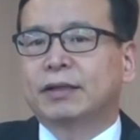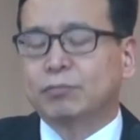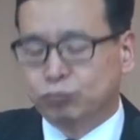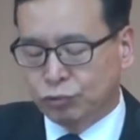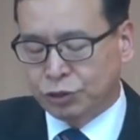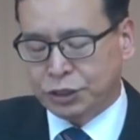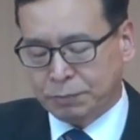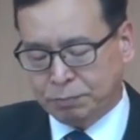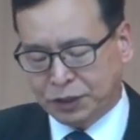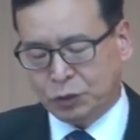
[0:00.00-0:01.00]

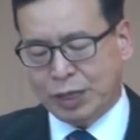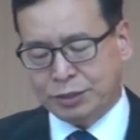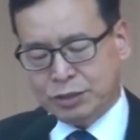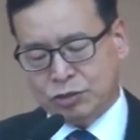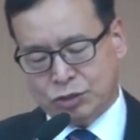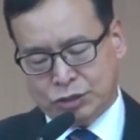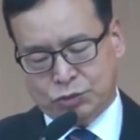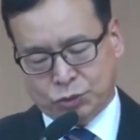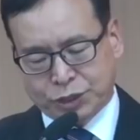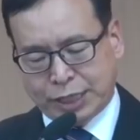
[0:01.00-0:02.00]
무엇이
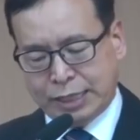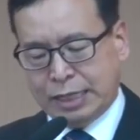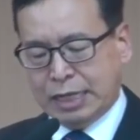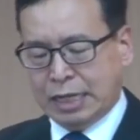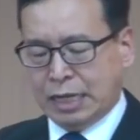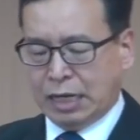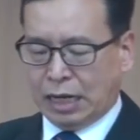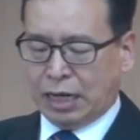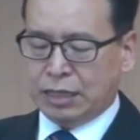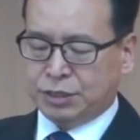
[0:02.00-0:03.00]
필요한지조차
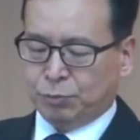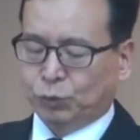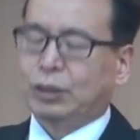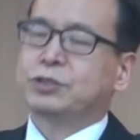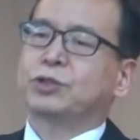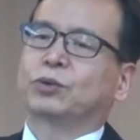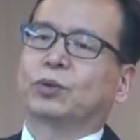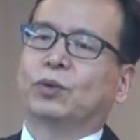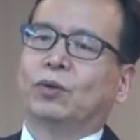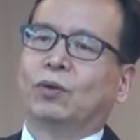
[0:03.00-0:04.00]
알지 못할
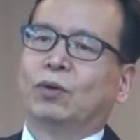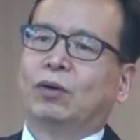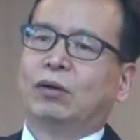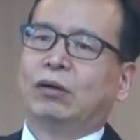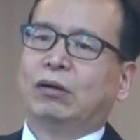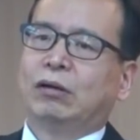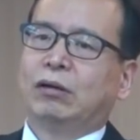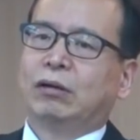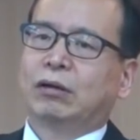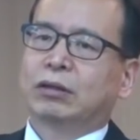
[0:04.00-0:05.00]
정도로
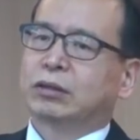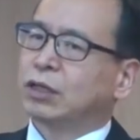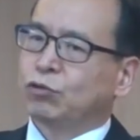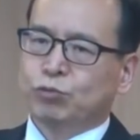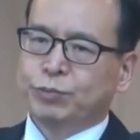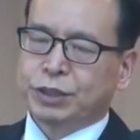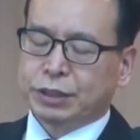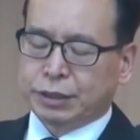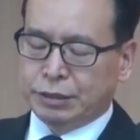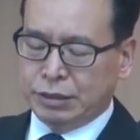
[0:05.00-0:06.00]
그렇게
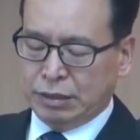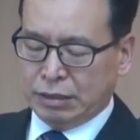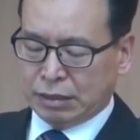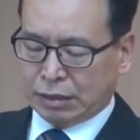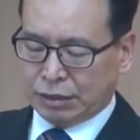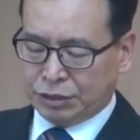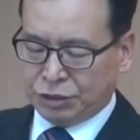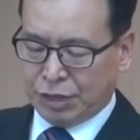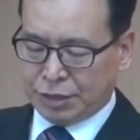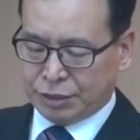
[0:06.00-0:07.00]
움직이기를
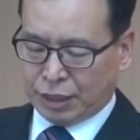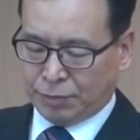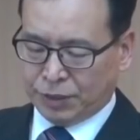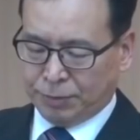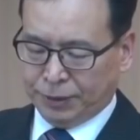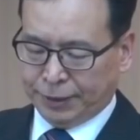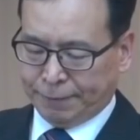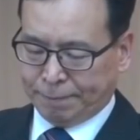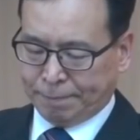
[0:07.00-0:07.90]
싫어하는 사람들입니다.